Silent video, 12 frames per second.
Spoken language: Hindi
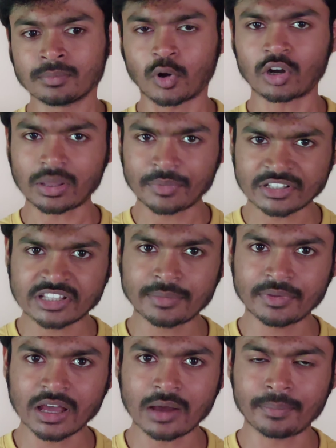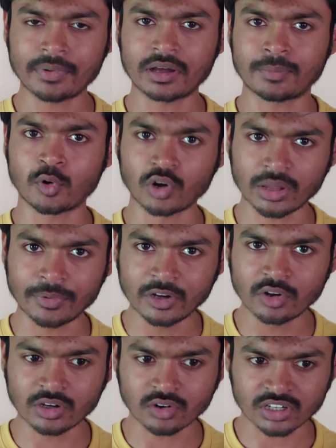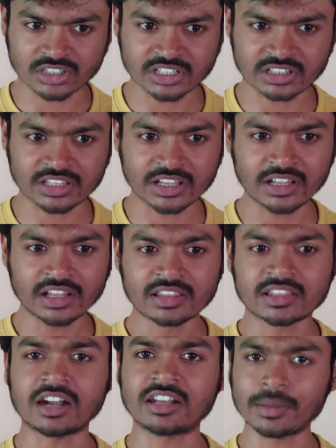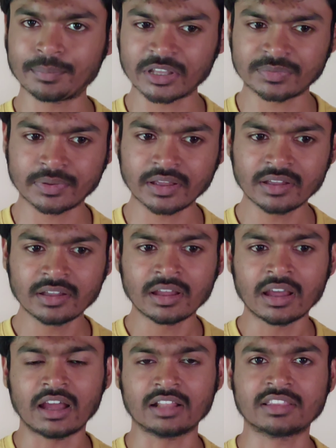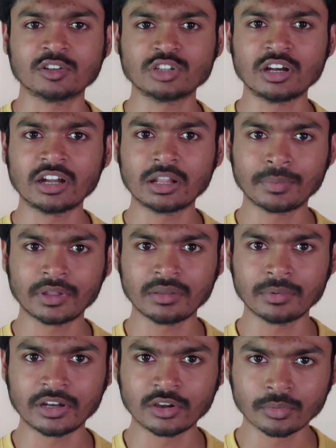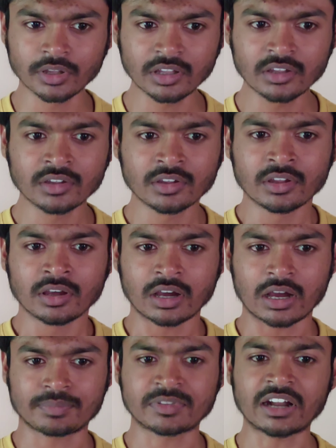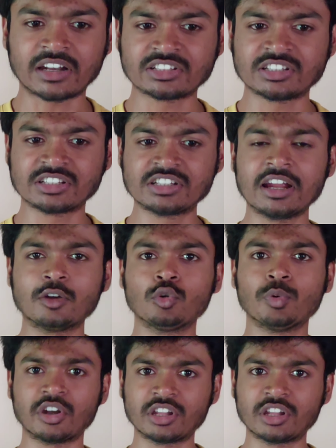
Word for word: फ्रंट कैमरे से अभी आप फोर के वीडियो रिकॉर्ड कर सकते हैं थर्टी एफ पे एंड थाउजेंड एटी पी वीडियो भी आप थर्टी सिक्सटी एंड टू